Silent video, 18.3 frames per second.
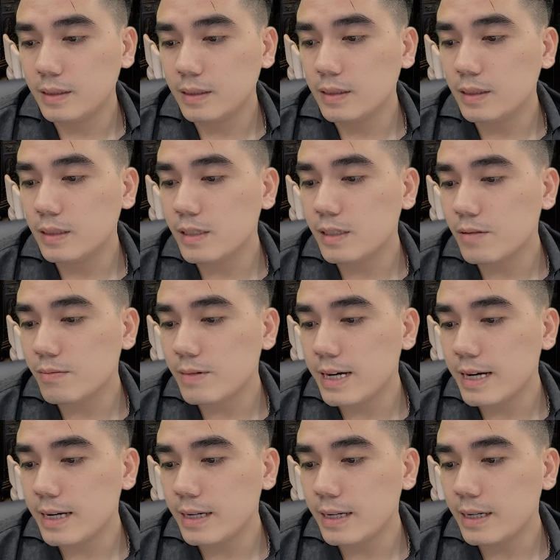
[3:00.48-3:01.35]
người trong
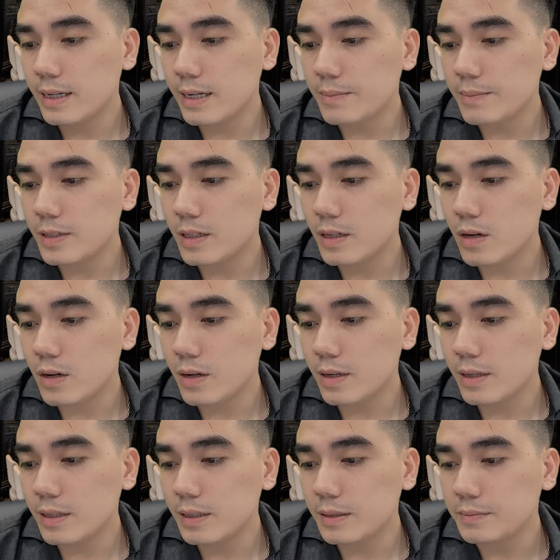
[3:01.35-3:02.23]
nhà đấy đám cưới
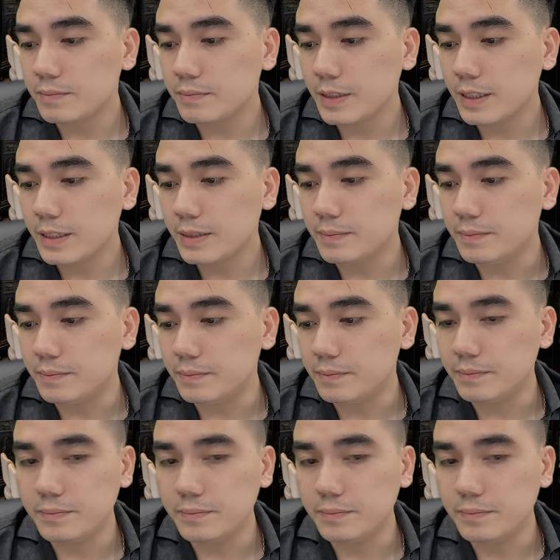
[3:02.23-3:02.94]
con đấy nhé, ừ.